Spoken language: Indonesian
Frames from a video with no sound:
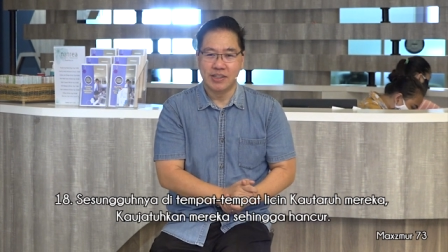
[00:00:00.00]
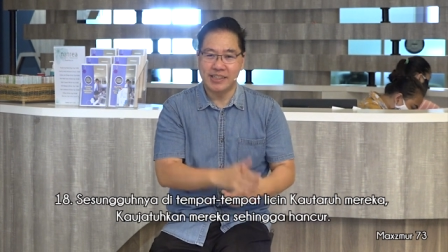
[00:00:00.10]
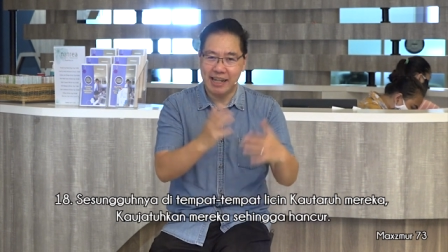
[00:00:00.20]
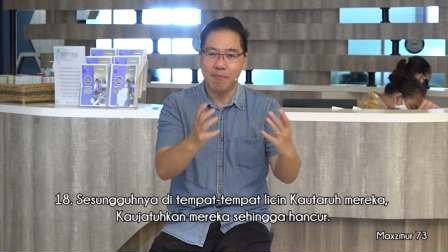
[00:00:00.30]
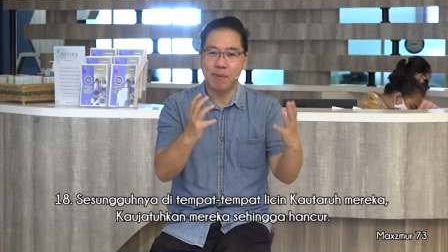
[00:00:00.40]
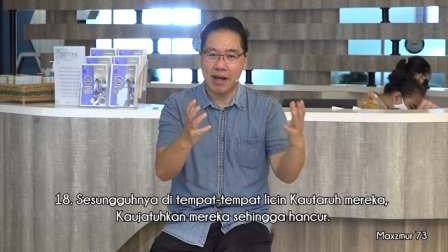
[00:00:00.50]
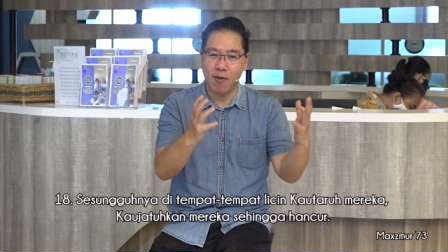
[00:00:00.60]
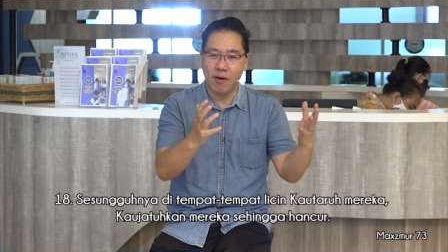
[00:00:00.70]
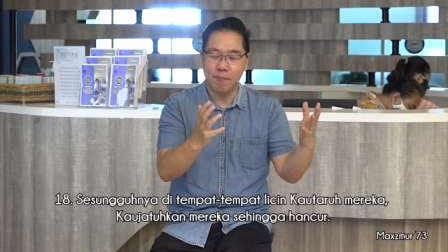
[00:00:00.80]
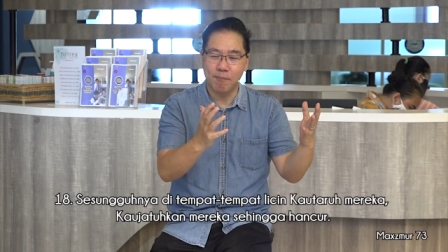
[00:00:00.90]
Siapa
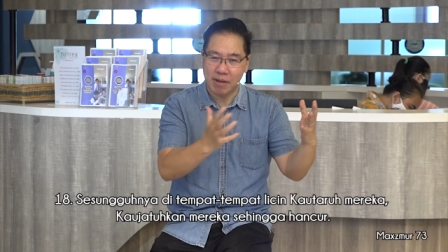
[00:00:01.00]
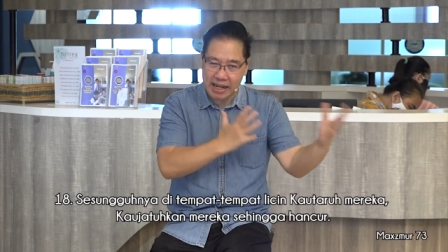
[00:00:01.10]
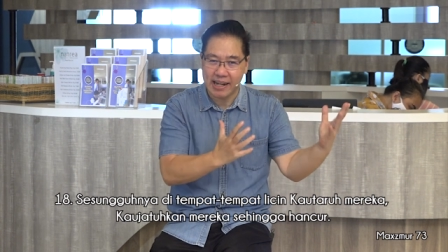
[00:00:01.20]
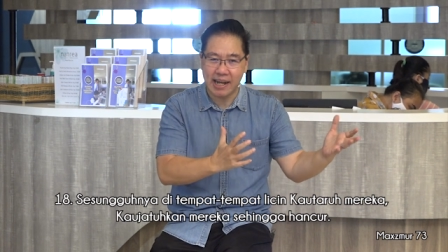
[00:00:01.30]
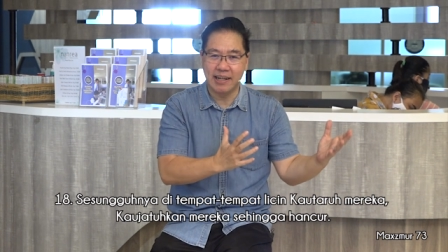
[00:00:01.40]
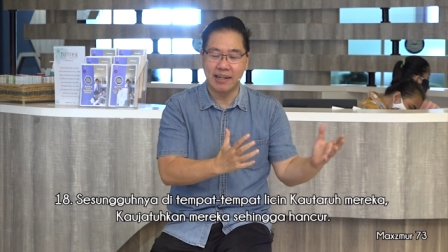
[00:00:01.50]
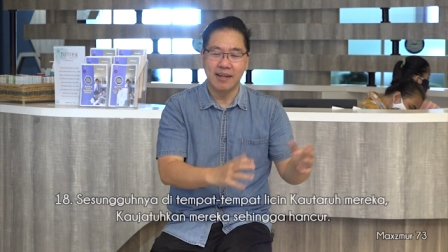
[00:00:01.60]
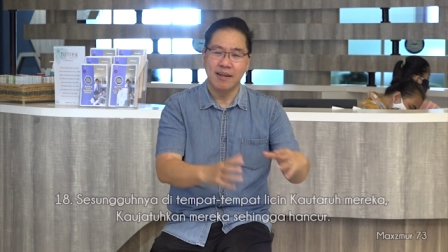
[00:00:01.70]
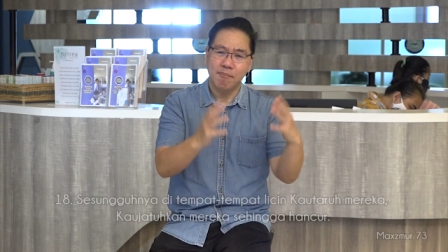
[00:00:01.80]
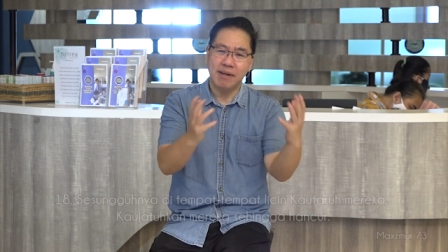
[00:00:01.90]
mereka ini?
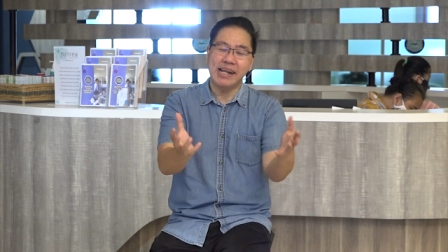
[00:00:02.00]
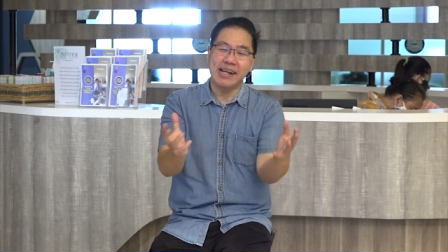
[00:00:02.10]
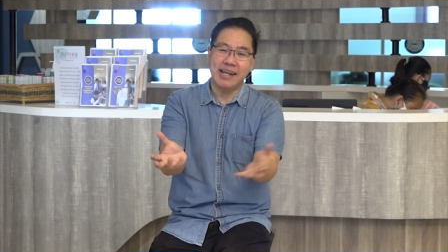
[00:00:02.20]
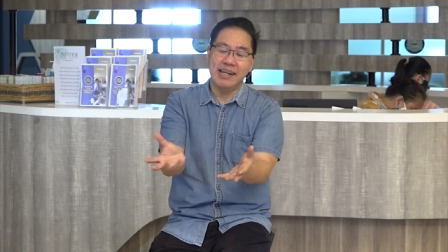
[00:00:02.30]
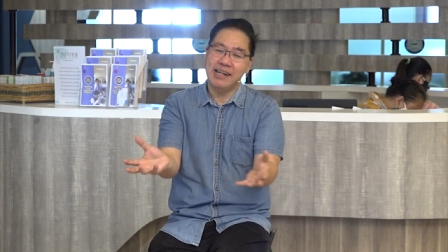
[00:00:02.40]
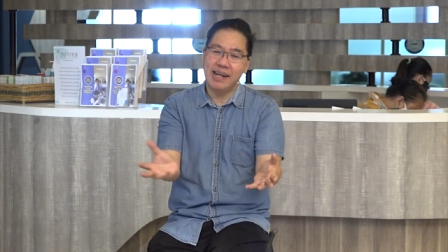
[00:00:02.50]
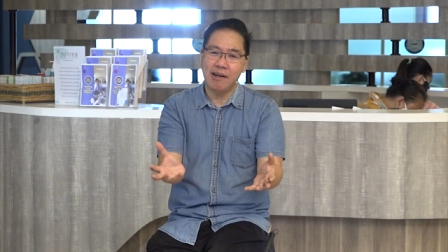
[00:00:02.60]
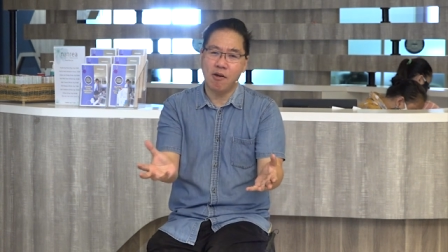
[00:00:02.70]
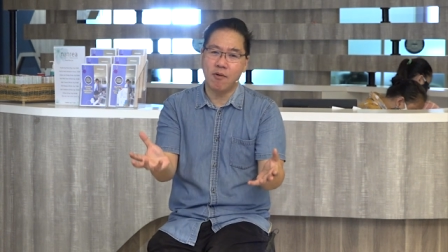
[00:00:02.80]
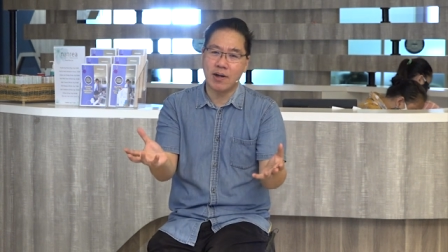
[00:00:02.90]
Mereka ini
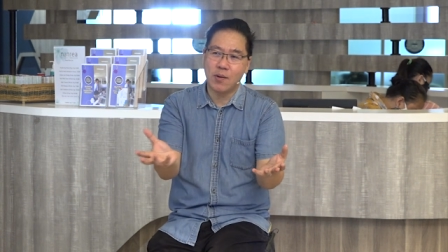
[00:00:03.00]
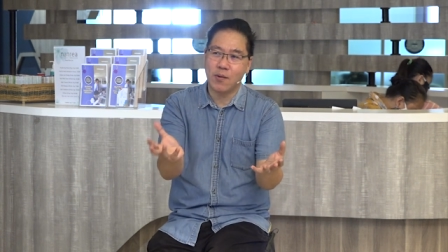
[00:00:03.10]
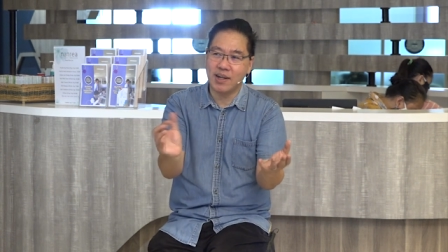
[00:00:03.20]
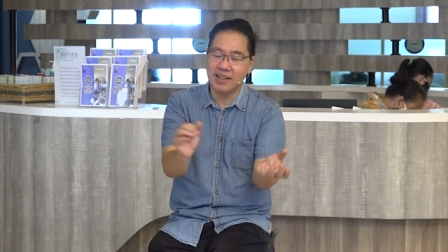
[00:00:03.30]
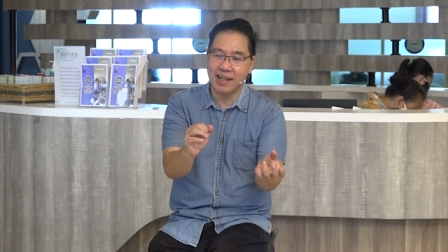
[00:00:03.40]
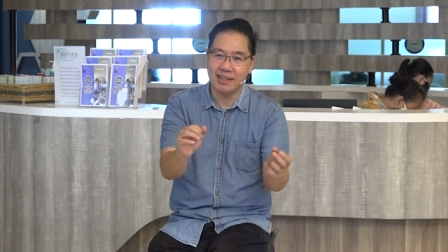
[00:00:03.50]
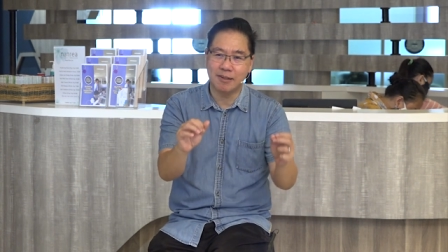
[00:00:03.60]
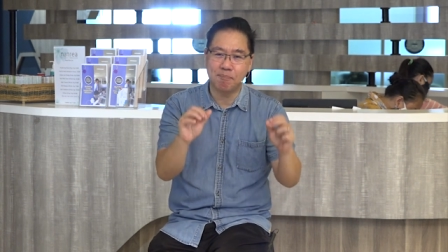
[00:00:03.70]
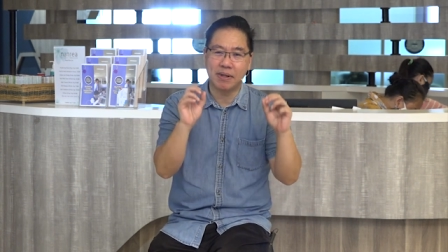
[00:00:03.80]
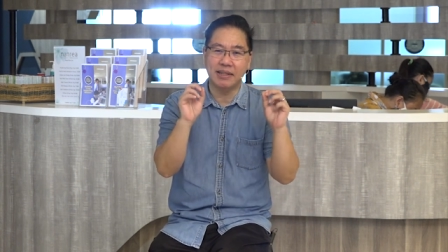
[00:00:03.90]
adalah orang-orang yang
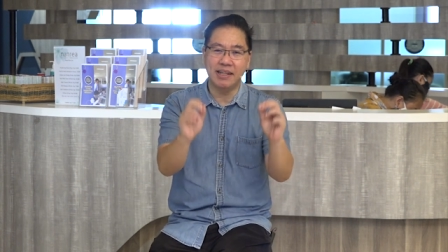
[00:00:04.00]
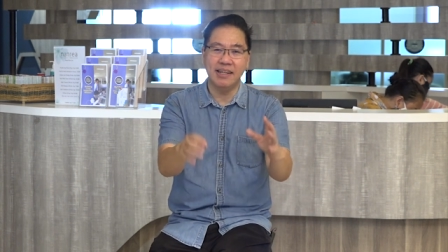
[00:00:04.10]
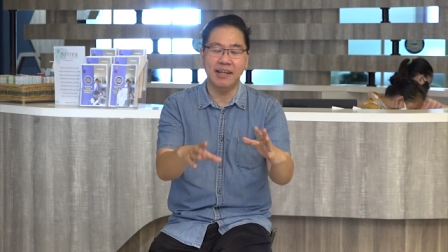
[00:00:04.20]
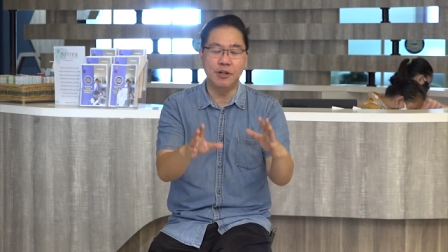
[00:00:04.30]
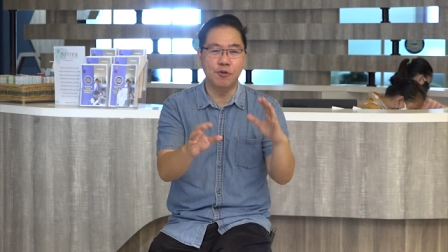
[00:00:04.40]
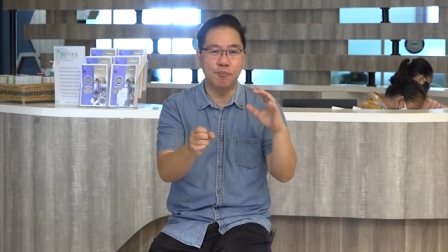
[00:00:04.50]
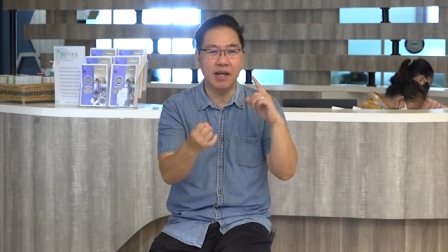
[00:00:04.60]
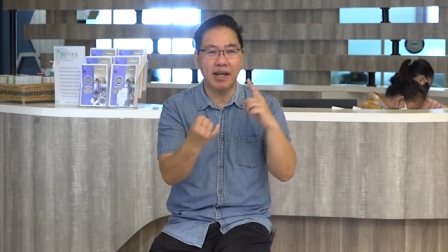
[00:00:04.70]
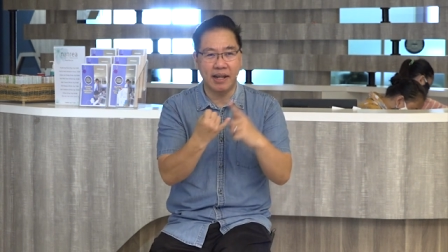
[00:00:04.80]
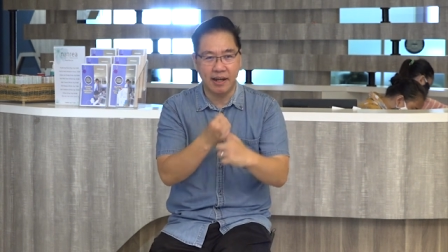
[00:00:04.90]
sepertinya
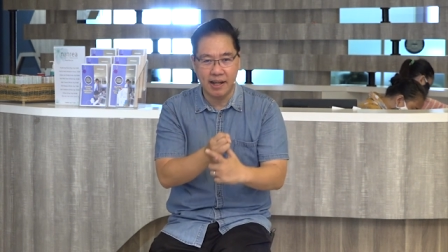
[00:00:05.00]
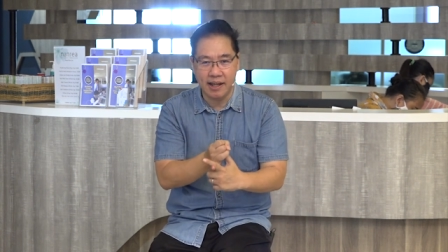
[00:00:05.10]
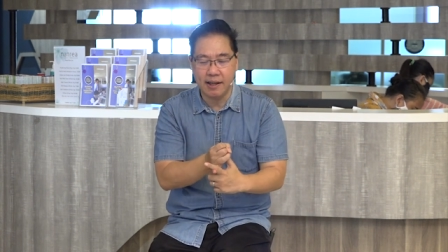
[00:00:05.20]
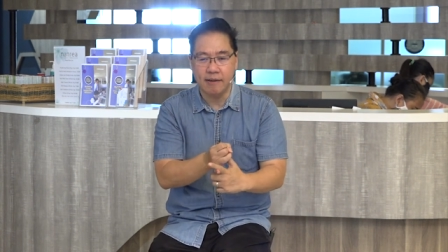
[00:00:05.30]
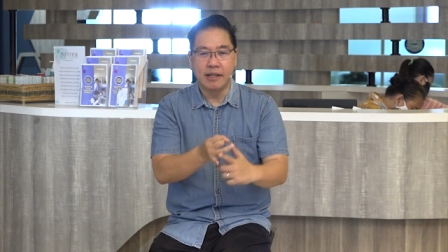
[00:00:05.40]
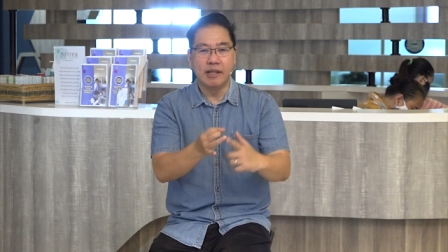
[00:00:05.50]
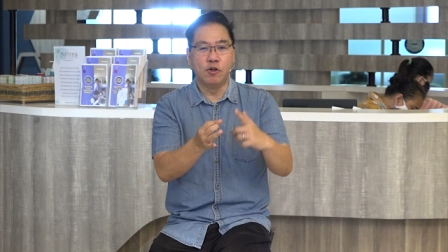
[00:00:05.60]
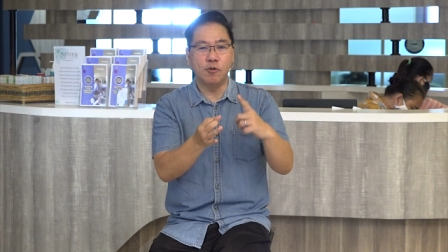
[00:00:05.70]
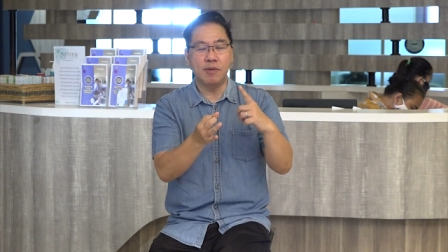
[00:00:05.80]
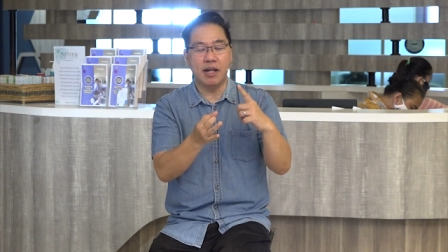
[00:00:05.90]
hidupnya enak,
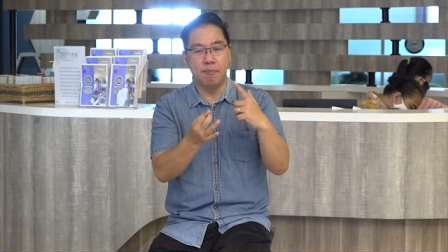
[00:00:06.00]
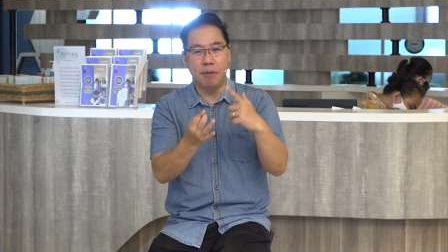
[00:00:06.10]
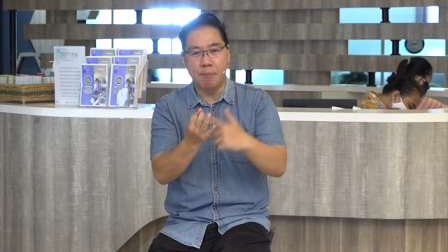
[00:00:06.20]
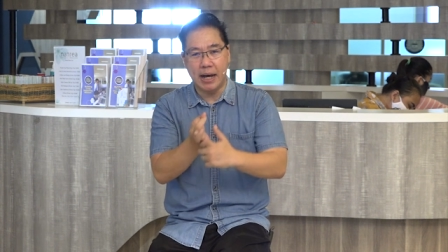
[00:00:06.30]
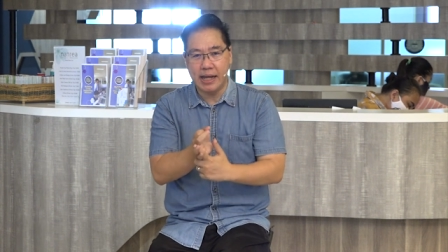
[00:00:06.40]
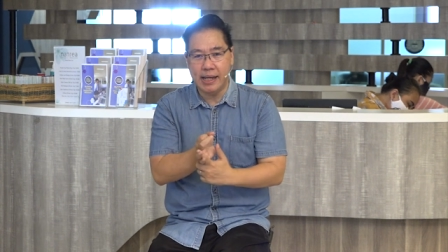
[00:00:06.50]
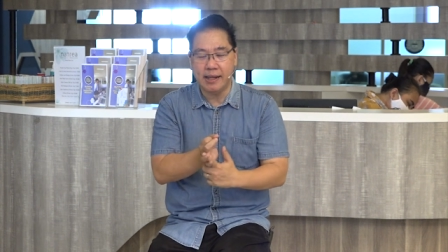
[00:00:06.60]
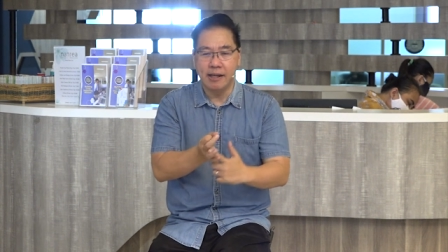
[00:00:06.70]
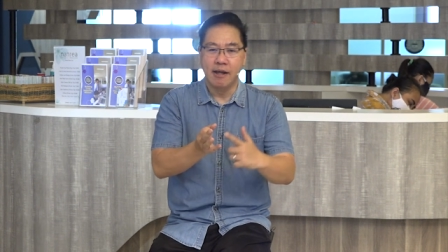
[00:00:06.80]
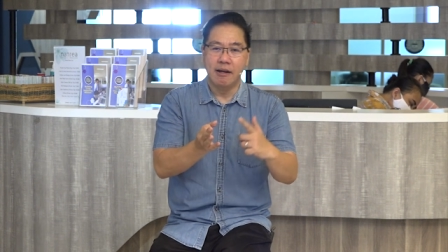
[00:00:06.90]
hidupnya lebih
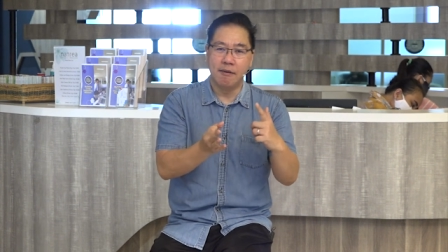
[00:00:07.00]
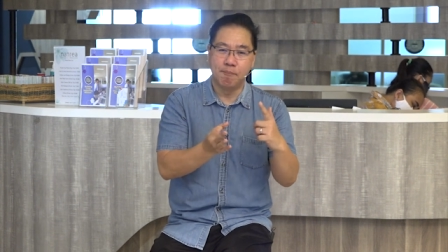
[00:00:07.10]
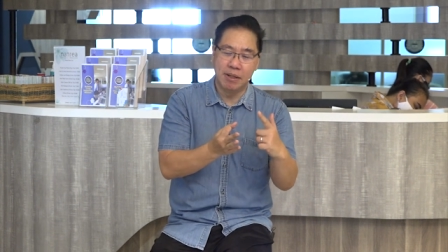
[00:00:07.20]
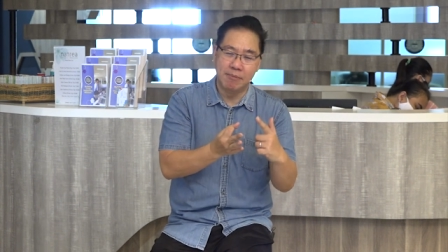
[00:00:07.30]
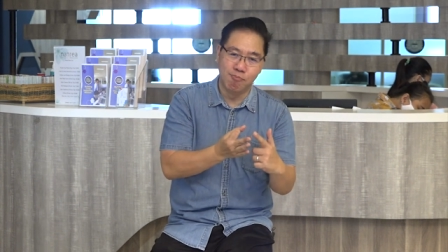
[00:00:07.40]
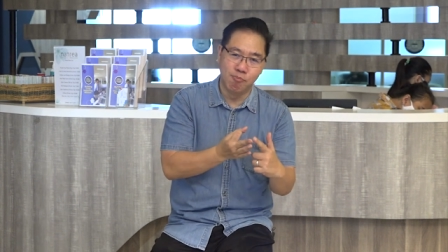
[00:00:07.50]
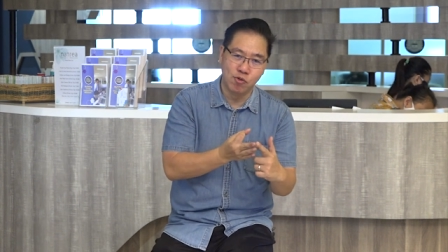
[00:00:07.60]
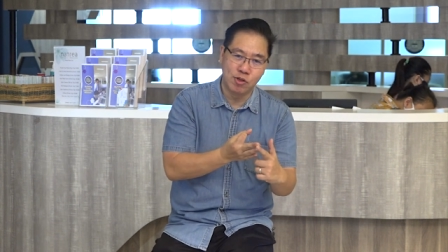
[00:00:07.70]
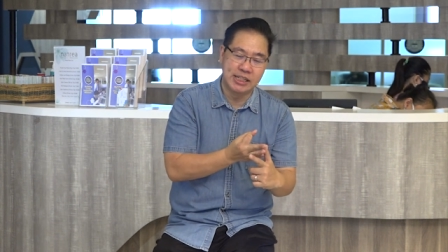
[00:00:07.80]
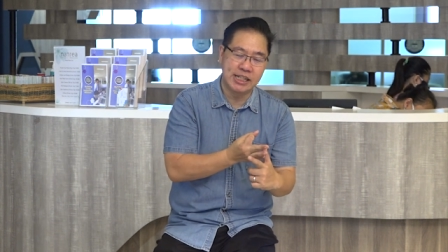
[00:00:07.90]
baik, lebih
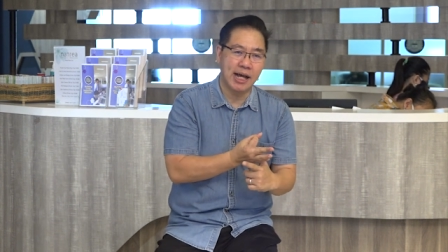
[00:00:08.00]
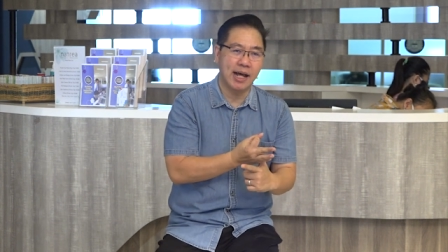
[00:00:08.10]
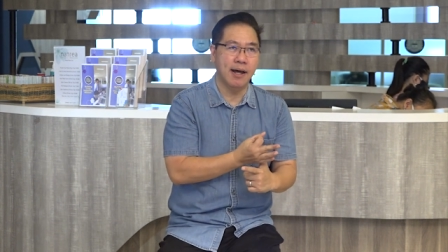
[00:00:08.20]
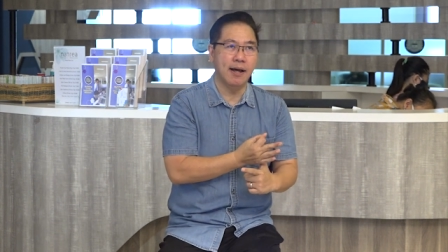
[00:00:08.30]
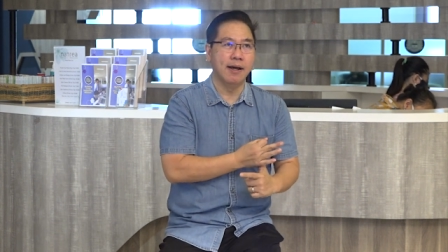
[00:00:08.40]
mudah,